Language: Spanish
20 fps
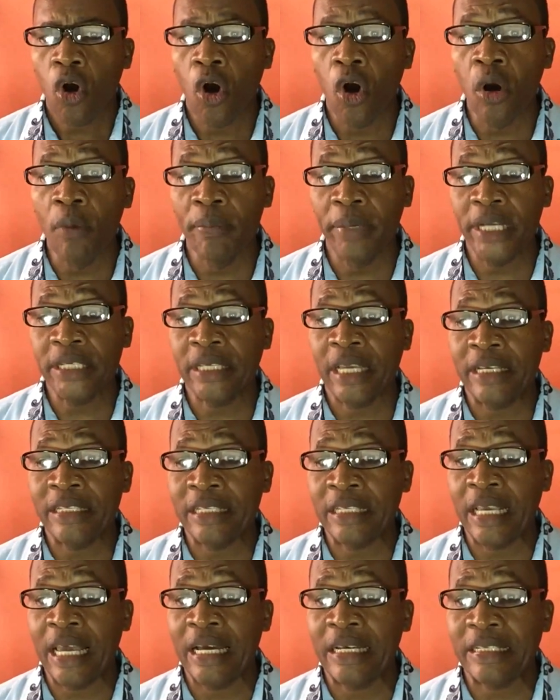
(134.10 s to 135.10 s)
Hombres que
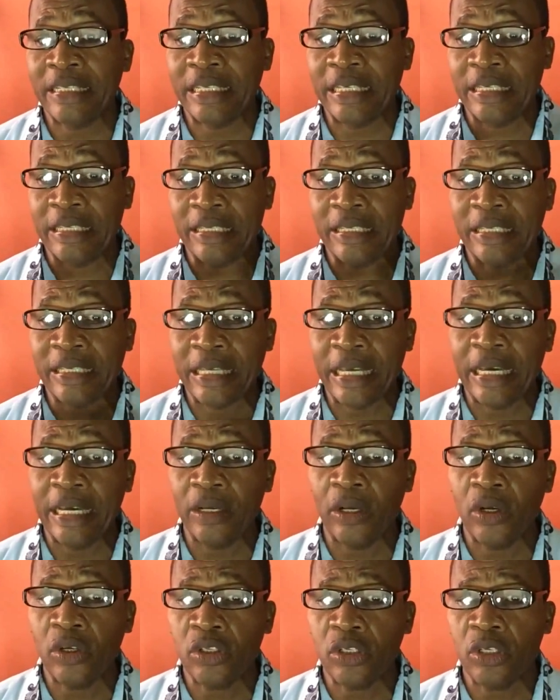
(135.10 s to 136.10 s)
sean
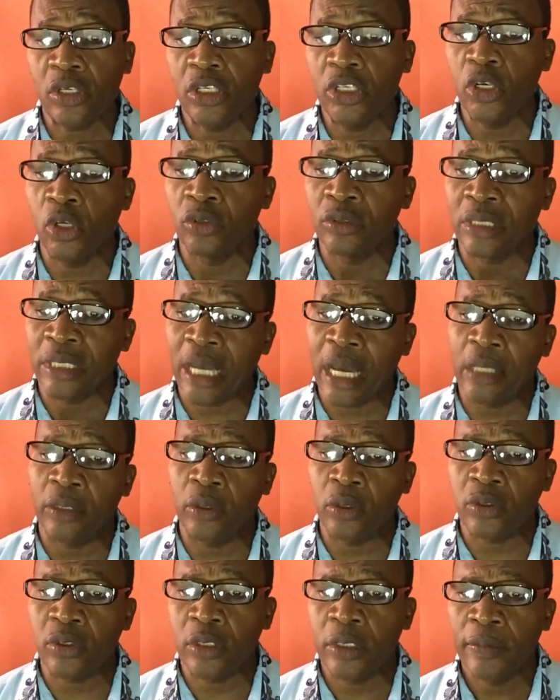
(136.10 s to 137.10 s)
sinceros y
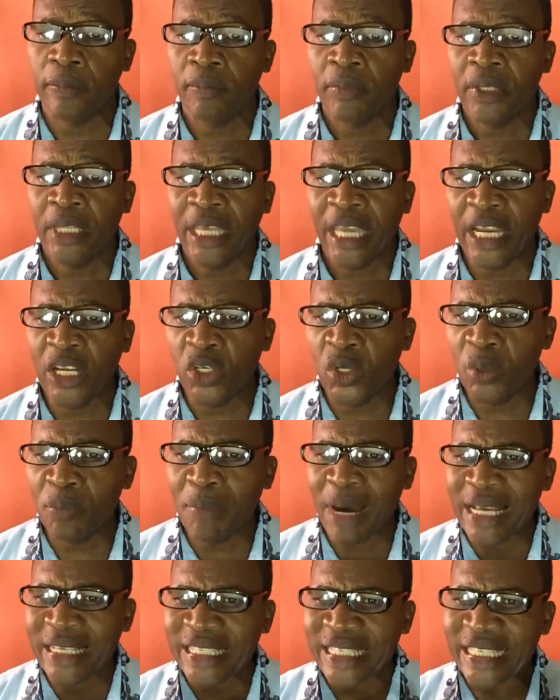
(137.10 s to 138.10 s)
honrados en lo
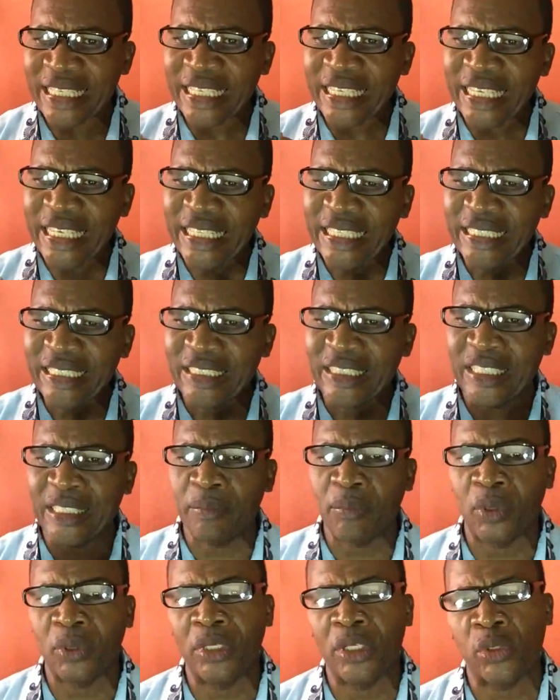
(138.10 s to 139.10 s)
más
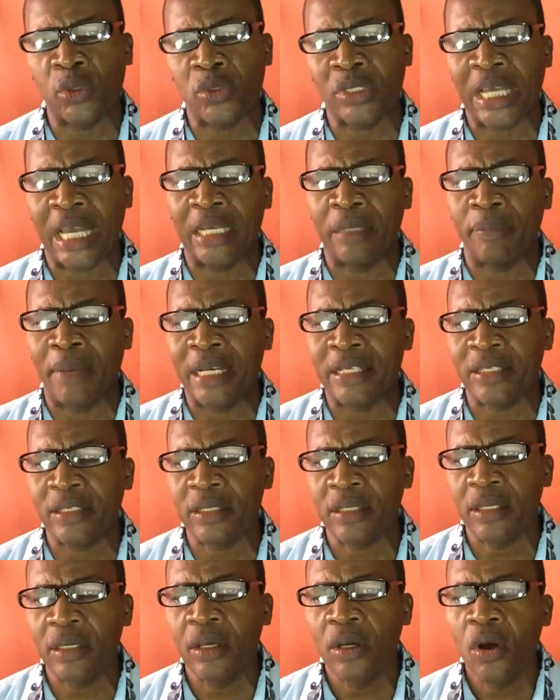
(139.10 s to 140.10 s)
íntimo de sus
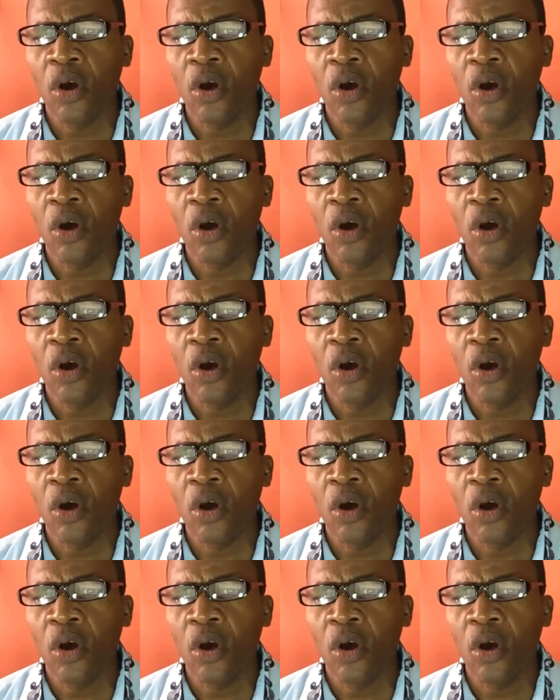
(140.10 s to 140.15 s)
almas.